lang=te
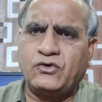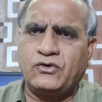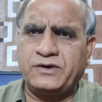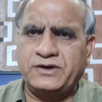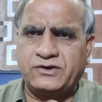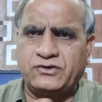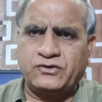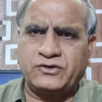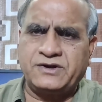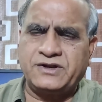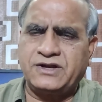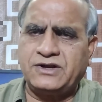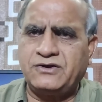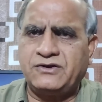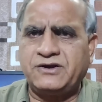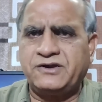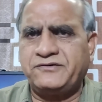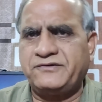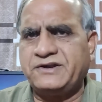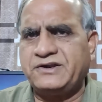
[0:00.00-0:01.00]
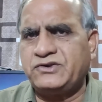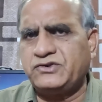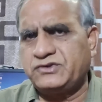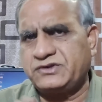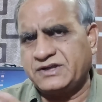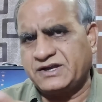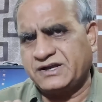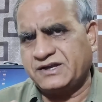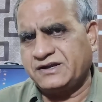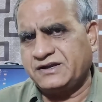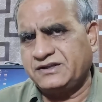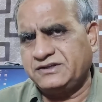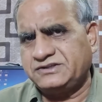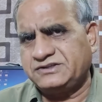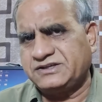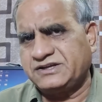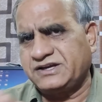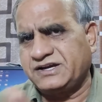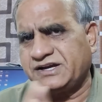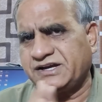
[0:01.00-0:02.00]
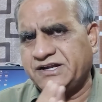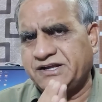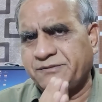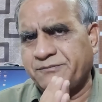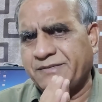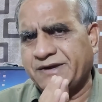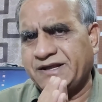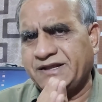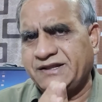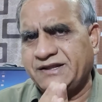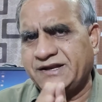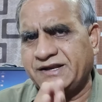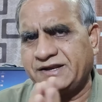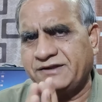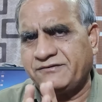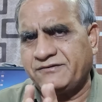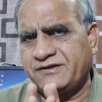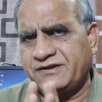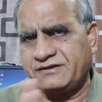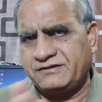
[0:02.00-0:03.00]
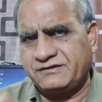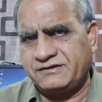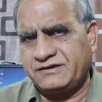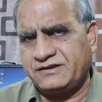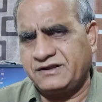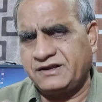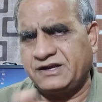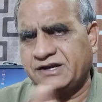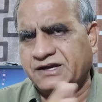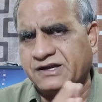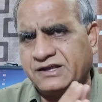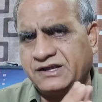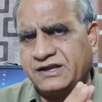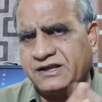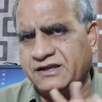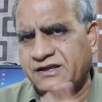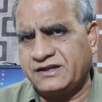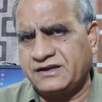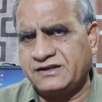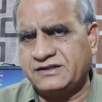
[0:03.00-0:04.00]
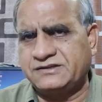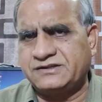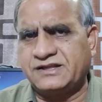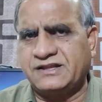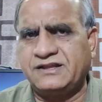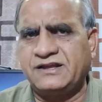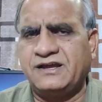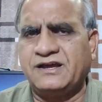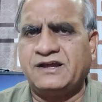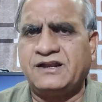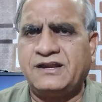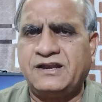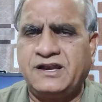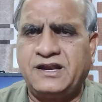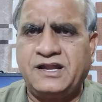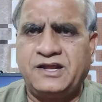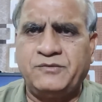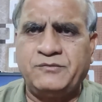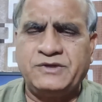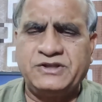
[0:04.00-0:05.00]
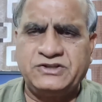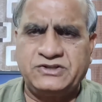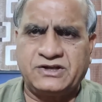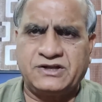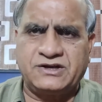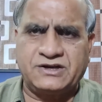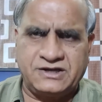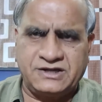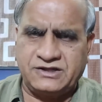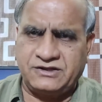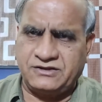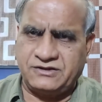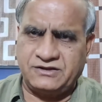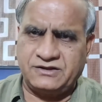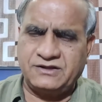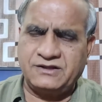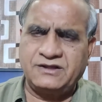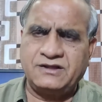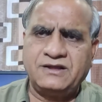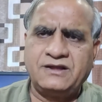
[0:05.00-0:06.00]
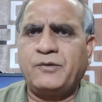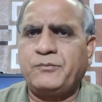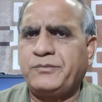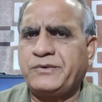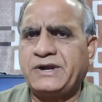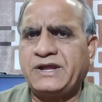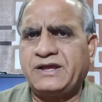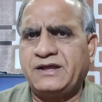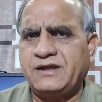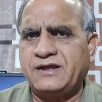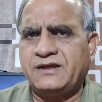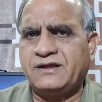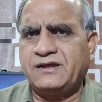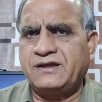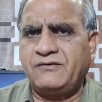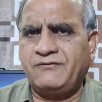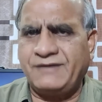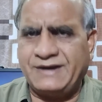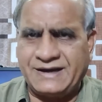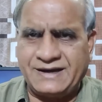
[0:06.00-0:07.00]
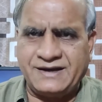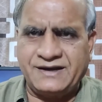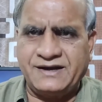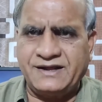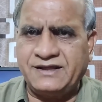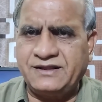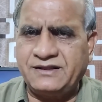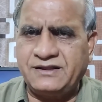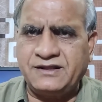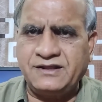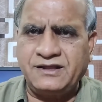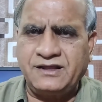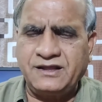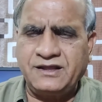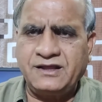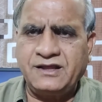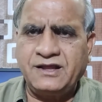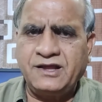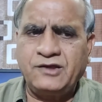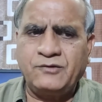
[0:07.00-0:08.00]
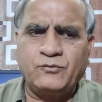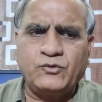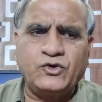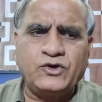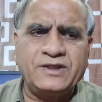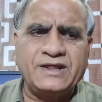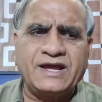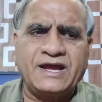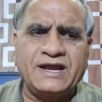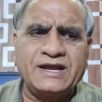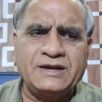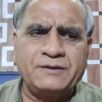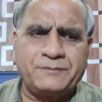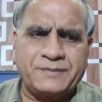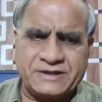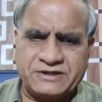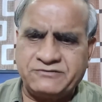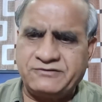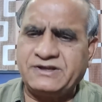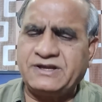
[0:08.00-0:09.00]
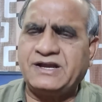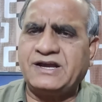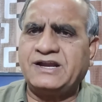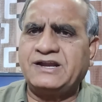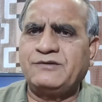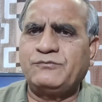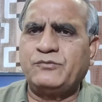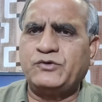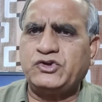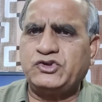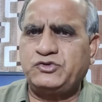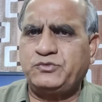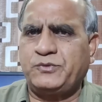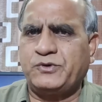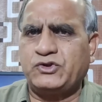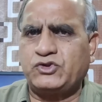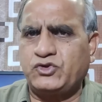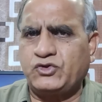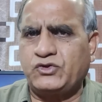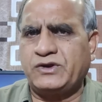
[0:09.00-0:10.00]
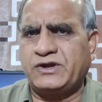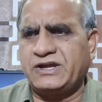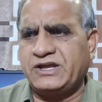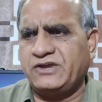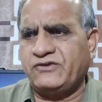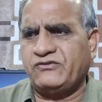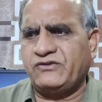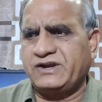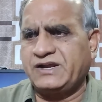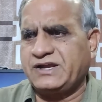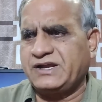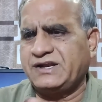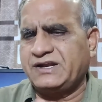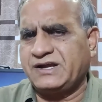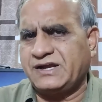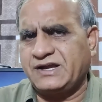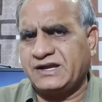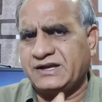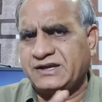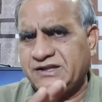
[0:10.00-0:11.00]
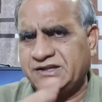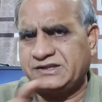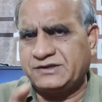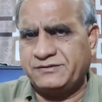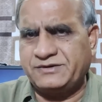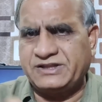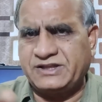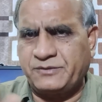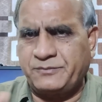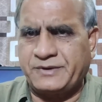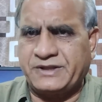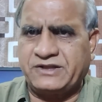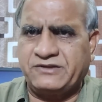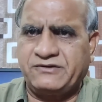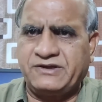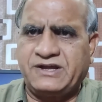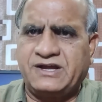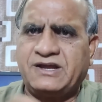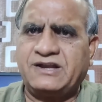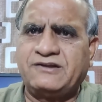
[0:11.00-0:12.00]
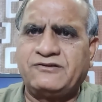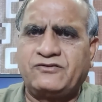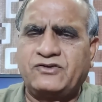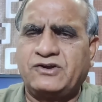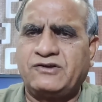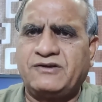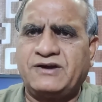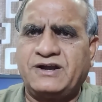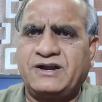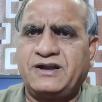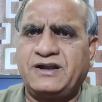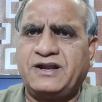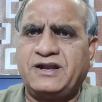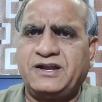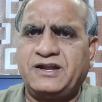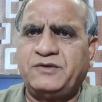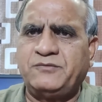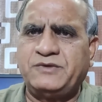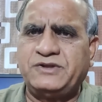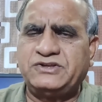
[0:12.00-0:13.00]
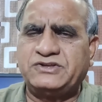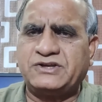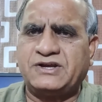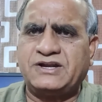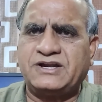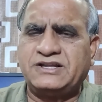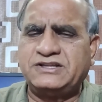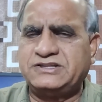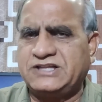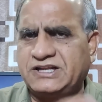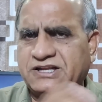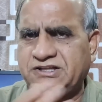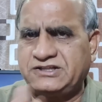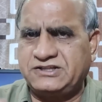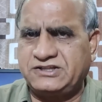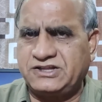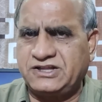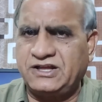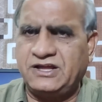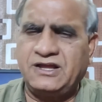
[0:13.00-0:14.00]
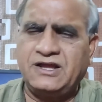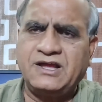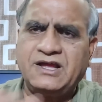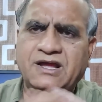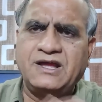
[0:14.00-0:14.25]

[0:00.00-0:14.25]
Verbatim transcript: కోరి కోరిన రెవెన్యూ శాఖ నుంచి ఇక్కడికి బయలుదేరి ఇక్కడికి ఐఆర్ఎస్ అధికారిని నియమించారని అప్పుడే వెల్లడైంది మూడోది ఆయన పదవీకాలం ముగిసిపోతుండగా ఎవరికైనా కనీసం ఇంత పదవీకాలం ఉన్న వాళ్ళనే నియమించాలని తెలిస్తే